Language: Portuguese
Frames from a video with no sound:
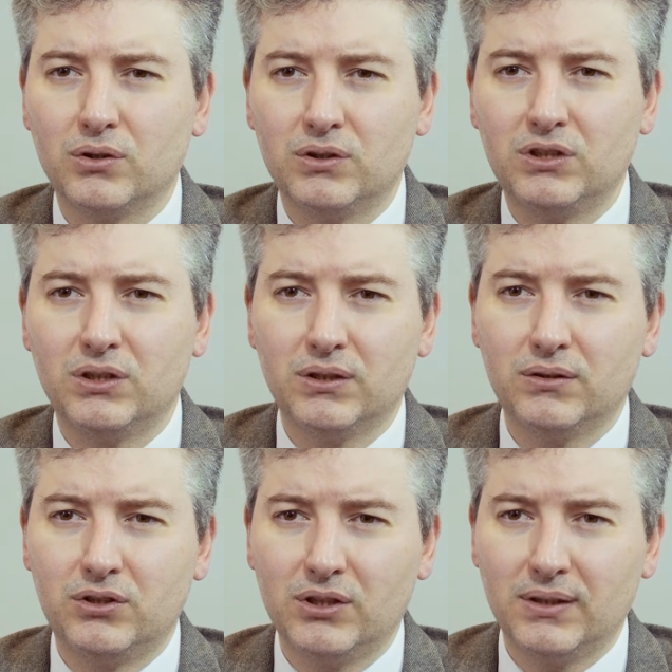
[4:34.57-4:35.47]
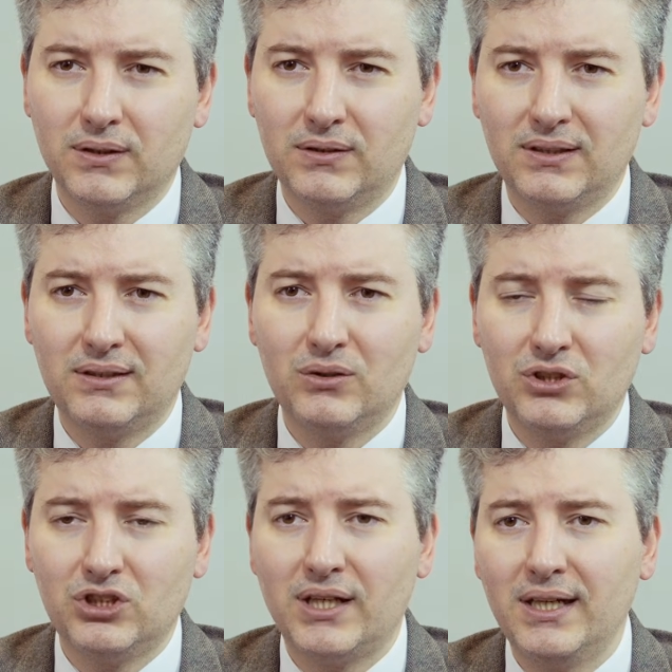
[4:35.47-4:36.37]
de, de ter sido
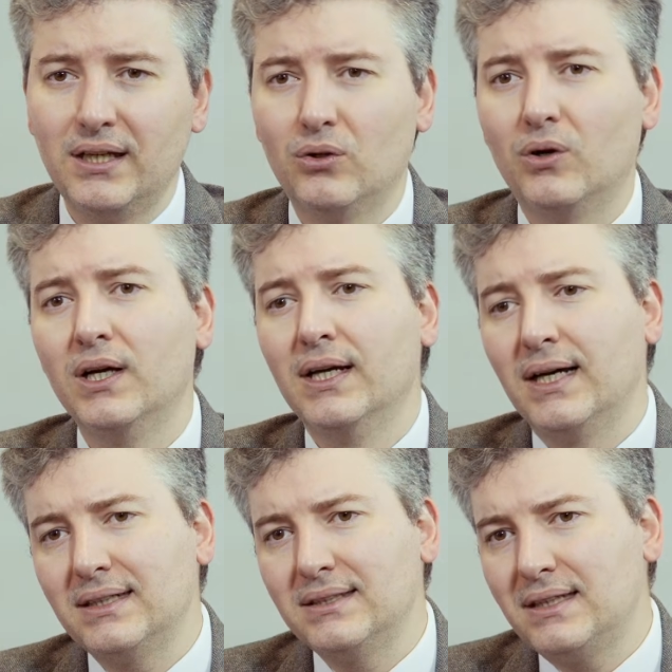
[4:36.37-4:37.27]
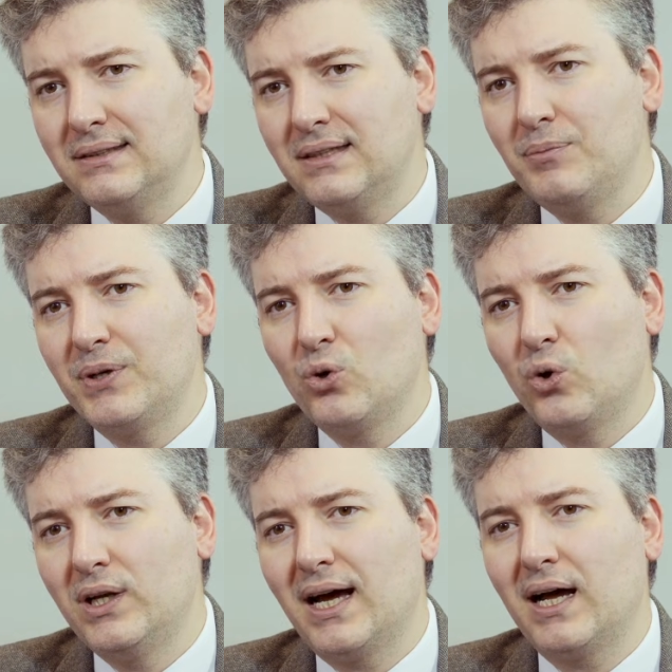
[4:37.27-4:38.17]
ingerido, a gente tem sempre que
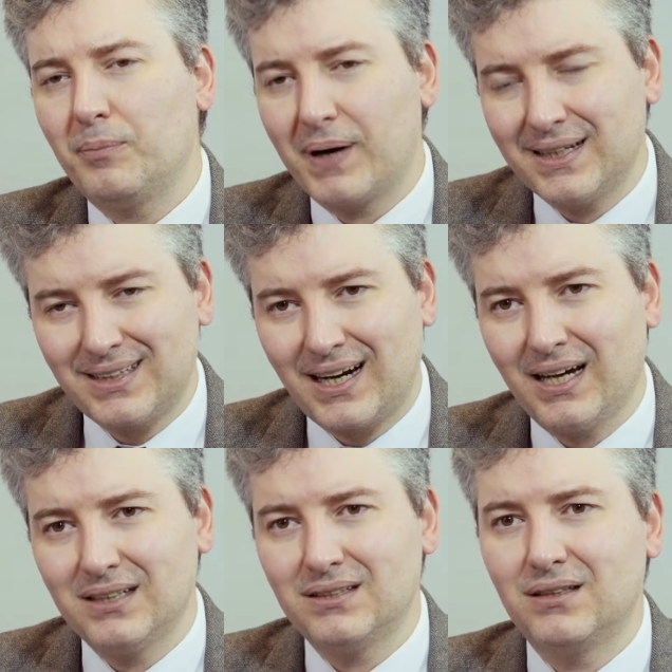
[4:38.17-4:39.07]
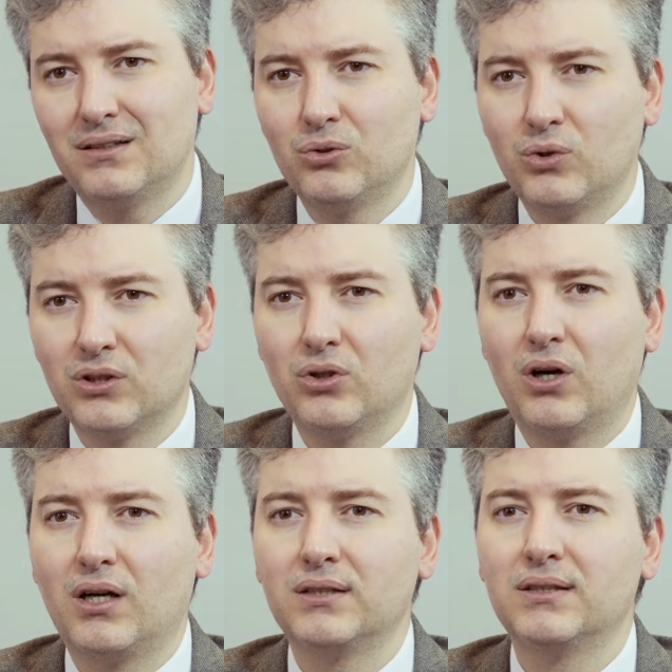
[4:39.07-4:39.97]
olhar para trás 72
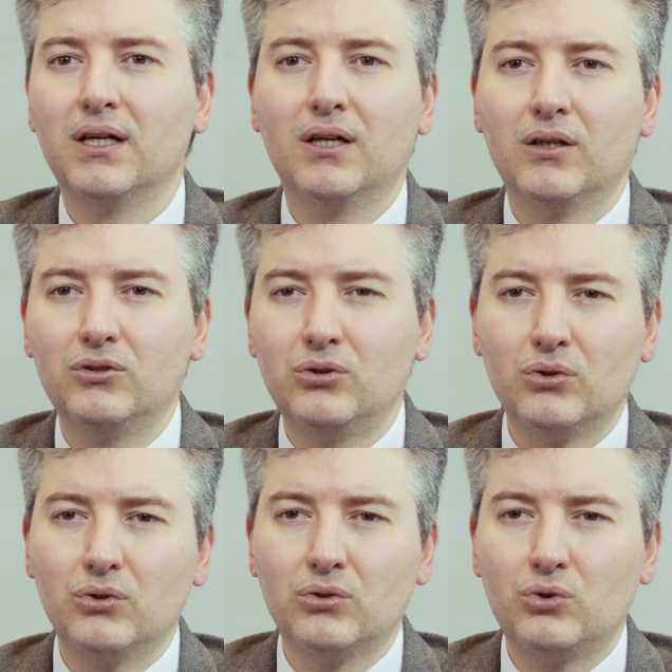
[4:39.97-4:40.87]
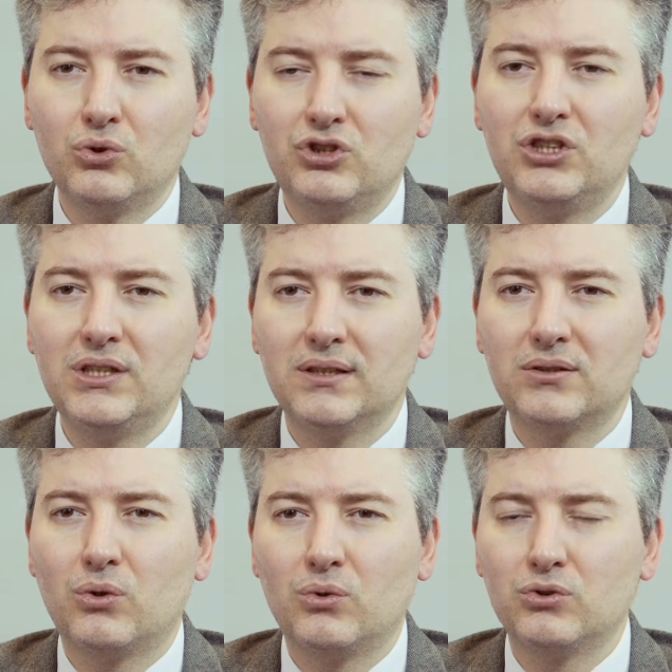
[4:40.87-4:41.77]
horas do, dos
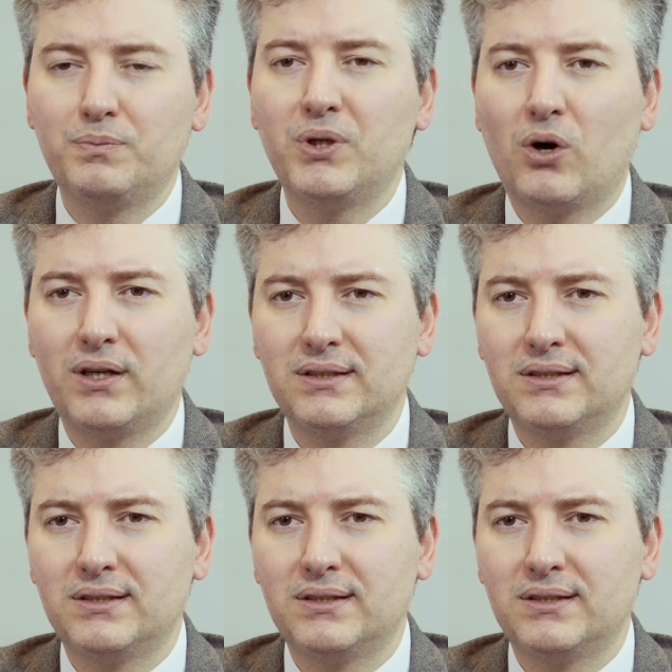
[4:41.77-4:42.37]
dias com os piores